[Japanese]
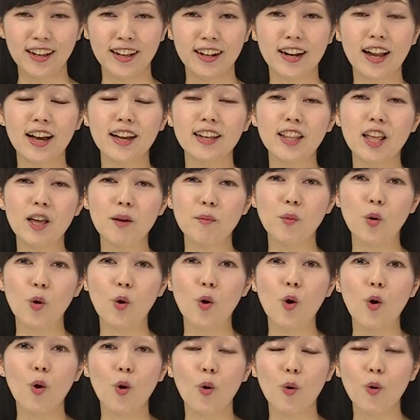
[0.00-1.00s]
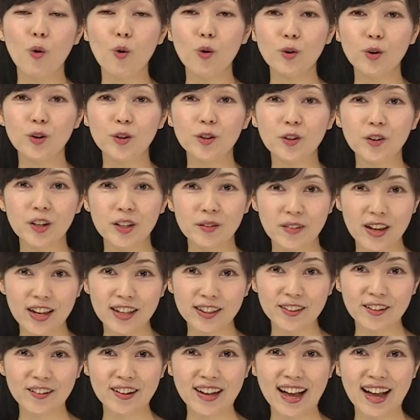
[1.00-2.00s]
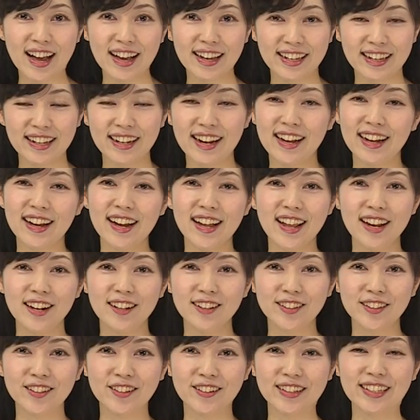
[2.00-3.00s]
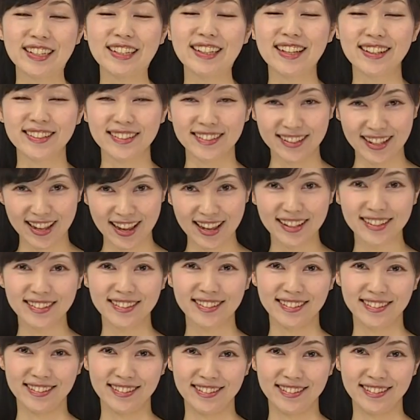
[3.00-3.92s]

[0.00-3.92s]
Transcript: 来年も多くのイベントが開かれるといいですね